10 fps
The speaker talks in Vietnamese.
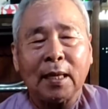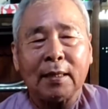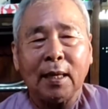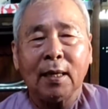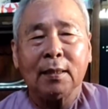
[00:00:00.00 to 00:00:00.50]
xà
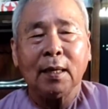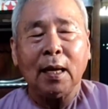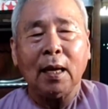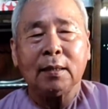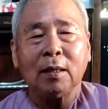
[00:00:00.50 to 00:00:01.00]
nhân nó
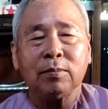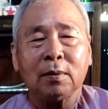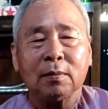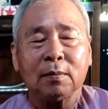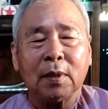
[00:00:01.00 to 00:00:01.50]
ở
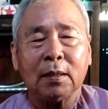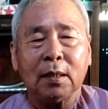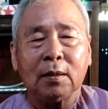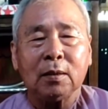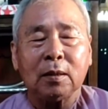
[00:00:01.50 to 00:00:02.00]
trong
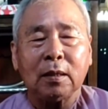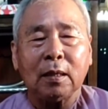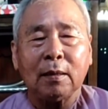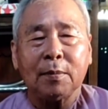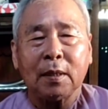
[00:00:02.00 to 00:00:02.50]
nước
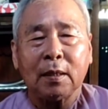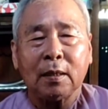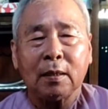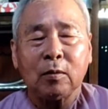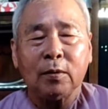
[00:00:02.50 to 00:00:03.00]
à,
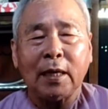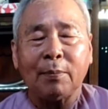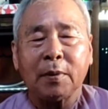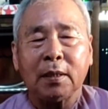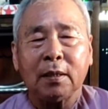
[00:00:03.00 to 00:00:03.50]
mà của
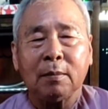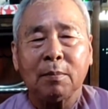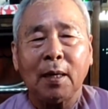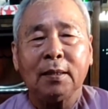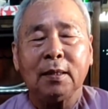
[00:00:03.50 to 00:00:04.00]
trạm đó nó
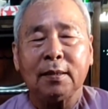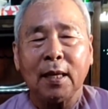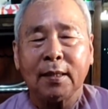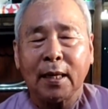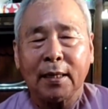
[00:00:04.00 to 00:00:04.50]
mới vừa
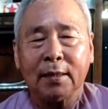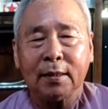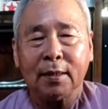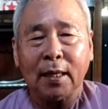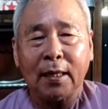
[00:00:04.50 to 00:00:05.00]
chết đây
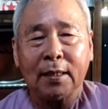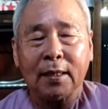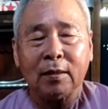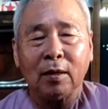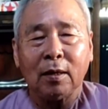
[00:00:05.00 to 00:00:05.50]
như vậy thì
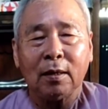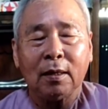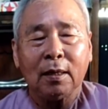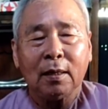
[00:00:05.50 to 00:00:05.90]
nó